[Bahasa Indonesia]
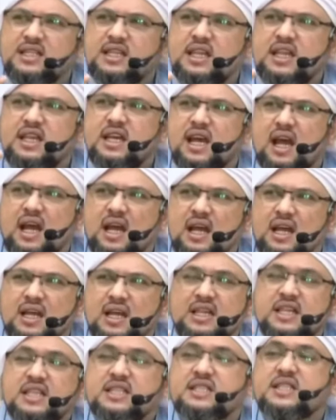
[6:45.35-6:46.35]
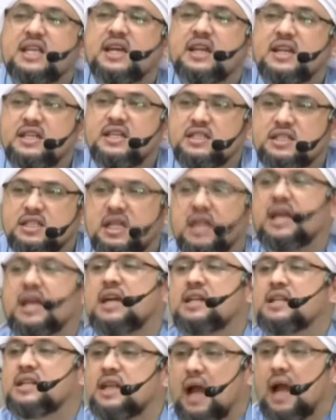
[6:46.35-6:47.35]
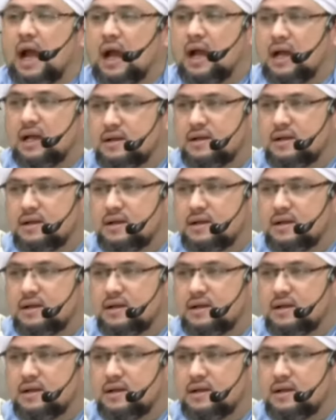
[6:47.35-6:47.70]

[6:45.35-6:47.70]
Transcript: sehingga histeris teriak-teriak